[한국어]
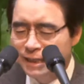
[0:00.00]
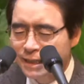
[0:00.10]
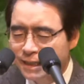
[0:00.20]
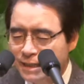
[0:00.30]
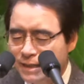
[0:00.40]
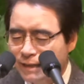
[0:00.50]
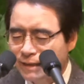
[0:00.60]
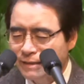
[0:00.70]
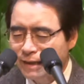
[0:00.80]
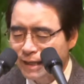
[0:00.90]
날씨가
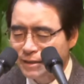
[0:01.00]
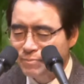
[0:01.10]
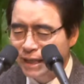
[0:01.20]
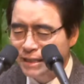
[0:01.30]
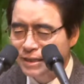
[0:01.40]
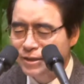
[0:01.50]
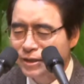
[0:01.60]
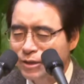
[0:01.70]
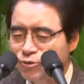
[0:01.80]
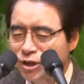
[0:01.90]
쌀쌀하지만
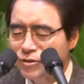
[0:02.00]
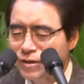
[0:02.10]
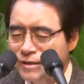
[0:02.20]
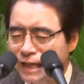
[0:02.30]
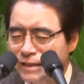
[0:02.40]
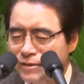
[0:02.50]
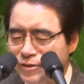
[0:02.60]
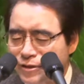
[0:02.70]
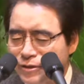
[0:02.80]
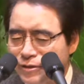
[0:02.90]
이렇게 주의 전을 찾는
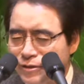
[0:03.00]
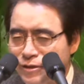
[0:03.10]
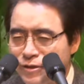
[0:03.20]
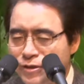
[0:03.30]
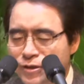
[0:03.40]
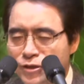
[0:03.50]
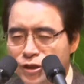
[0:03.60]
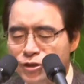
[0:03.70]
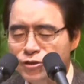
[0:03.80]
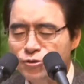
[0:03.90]
저희들 귀히
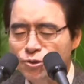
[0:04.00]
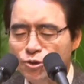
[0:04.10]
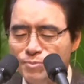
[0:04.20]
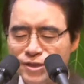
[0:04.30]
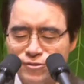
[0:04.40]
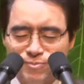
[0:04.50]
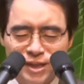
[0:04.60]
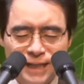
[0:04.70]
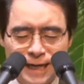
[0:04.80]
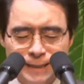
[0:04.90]
여기실 줄로
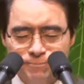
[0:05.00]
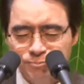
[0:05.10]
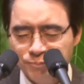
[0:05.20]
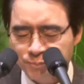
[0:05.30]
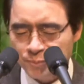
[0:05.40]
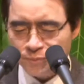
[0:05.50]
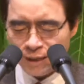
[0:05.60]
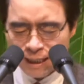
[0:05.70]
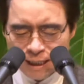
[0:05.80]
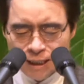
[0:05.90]
믿습니다.
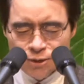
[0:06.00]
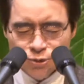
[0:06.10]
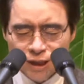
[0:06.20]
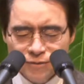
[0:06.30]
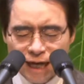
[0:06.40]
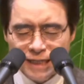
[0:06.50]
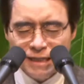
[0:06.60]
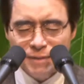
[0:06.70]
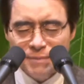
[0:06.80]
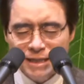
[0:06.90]
주께서
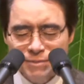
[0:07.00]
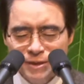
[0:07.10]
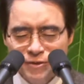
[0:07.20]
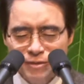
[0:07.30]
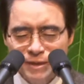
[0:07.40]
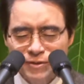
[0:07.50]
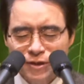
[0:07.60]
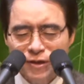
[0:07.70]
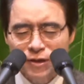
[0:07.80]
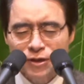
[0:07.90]
하나님의 말씀을
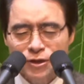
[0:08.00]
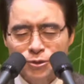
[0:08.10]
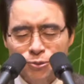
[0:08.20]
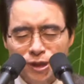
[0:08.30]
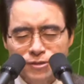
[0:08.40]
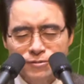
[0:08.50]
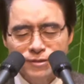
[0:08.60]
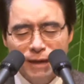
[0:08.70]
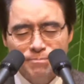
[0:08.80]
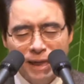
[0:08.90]
드리면서 기도의
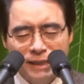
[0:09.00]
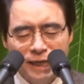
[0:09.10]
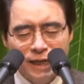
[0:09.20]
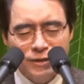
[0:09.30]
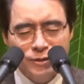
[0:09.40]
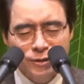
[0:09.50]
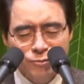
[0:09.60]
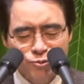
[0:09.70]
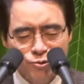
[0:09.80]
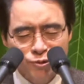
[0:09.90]
응답받게 하여
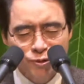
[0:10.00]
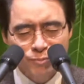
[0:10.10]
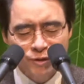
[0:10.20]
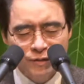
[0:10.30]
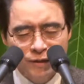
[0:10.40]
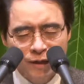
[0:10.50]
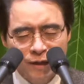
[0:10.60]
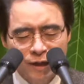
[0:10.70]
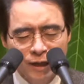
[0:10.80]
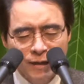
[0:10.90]
주시옵소서.
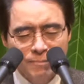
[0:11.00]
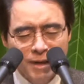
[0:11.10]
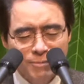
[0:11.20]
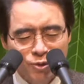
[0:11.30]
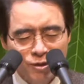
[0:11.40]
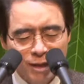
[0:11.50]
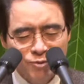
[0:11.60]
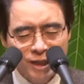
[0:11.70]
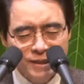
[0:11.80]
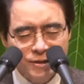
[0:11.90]
마음으로
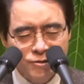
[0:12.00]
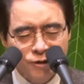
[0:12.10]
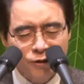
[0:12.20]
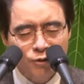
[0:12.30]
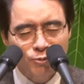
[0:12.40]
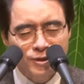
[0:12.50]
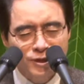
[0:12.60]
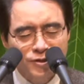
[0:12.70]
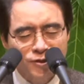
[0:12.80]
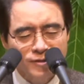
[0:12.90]
사모하는 것이
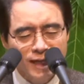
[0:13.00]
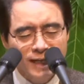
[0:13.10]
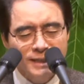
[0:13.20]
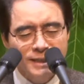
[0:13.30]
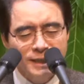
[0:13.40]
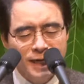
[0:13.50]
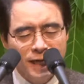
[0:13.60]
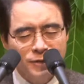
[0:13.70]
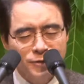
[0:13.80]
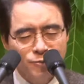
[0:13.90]
이루어지는 역사가 있게
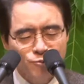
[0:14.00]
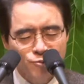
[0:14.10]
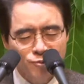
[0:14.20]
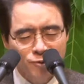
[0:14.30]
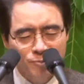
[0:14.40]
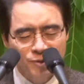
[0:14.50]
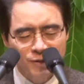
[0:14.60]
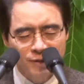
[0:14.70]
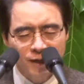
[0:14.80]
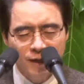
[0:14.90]
하여
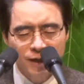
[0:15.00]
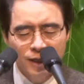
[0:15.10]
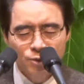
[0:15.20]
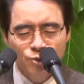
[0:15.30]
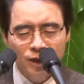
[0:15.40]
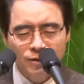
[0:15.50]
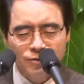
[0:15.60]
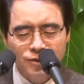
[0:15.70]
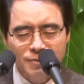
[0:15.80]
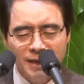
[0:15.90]
주시옵소서. 주께서
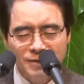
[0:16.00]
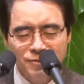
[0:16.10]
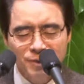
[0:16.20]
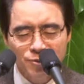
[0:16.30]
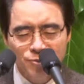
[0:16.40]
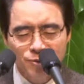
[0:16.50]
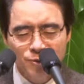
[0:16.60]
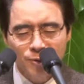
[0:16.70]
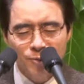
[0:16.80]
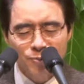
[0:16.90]
주님 말씀해
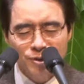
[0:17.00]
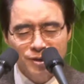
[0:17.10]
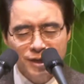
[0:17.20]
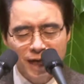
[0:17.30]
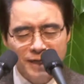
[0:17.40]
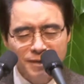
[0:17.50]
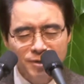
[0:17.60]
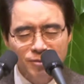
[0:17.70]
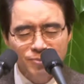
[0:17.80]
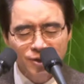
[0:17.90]
주시고 우리는 하나님의
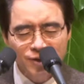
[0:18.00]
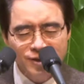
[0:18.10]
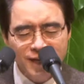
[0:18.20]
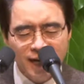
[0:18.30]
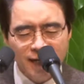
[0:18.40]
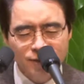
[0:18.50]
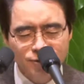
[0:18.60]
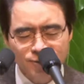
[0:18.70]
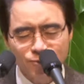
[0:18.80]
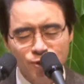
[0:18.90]
음성을 잘
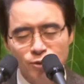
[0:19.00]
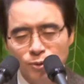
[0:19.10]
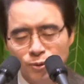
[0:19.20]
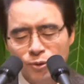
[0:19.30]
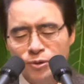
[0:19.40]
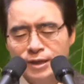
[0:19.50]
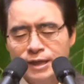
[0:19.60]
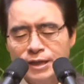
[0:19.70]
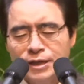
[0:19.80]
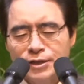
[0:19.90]
들을 수 있도록
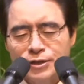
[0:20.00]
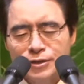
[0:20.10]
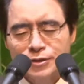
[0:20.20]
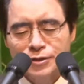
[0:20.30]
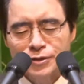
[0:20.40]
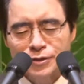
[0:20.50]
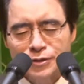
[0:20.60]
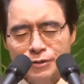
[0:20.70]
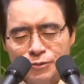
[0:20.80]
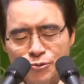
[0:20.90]
길을
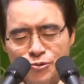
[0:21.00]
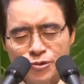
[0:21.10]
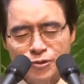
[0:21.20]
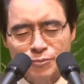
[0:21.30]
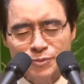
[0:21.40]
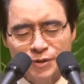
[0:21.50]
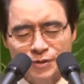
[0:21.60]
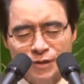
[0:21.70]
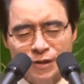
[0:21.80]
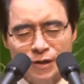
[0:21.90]
열어
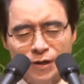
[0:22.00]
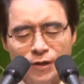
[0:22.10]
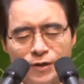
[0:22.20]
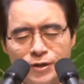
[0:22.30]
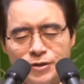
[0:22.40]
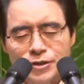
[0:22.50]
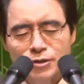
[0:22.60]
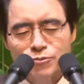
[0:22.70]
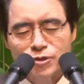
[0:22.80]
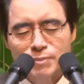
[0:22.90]
주시옵소서.
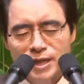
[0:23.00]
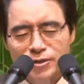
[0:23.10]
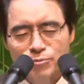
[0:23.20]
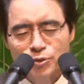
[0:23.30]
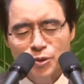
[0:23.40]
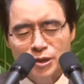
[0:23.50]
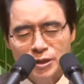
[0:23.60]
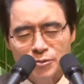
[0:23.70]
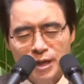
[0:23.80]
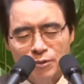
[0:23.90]
예수님의 이름으로
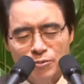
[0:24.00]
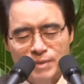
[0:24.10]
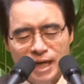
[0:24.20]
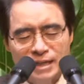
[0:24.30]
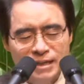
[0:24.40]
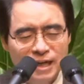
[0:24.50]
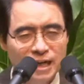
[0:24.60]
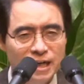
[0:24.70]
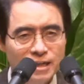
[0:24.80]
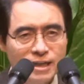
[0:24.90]

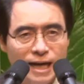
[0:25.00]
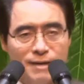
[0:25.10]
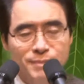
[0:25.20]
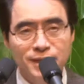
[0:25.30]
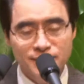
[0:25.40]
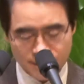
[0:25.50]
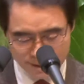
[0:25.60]
기도하옵나이다. 아멘.